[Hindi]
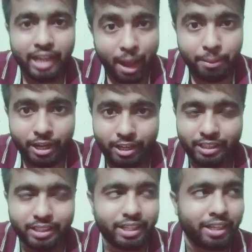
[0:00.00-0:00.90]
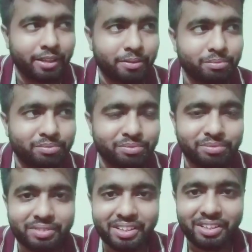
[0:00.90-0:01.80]
गायब ना कर दे कहीं
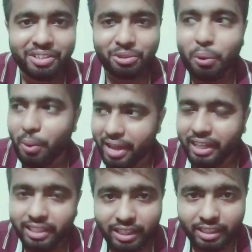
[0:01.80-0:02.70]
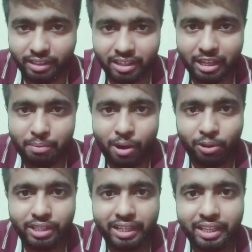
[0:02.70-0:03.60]
तो एक डर डर का
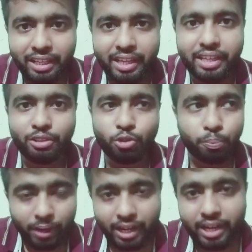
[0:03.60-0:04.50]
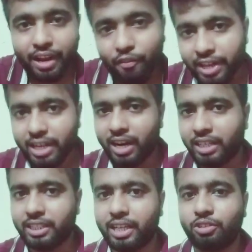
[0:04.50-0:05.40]
माहौल था कि कहीं जो पढ़ रहे हैं वही ना
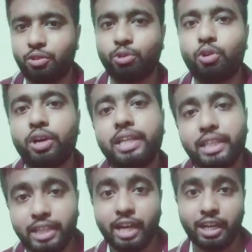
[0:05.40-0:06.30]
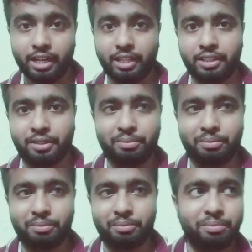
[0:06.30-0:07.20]
हट जाए तो कुछ लोग इंतज़ार कर रहे थे
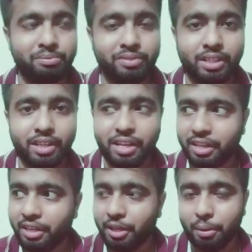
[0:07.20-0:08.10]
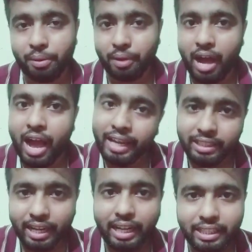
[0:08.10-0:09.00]
कि आ ही
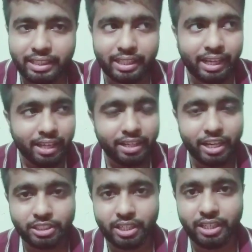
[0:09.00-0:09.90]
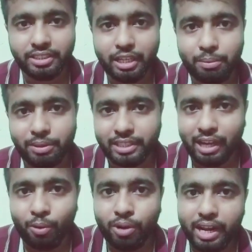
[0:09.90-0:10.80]
जाने देते हैं रिडक्शन इन सिलेबस क्या
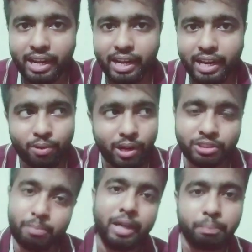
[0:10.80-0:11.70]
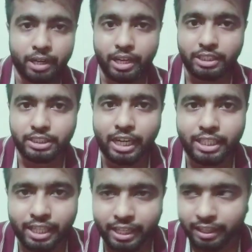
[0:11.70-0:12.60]
हो रहा है नहीं हो रहा उसके बाद पढ़ना स्टार्ट
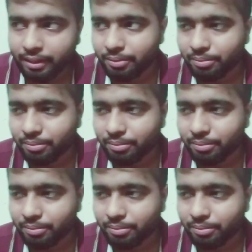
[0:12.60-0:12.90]
करेंगे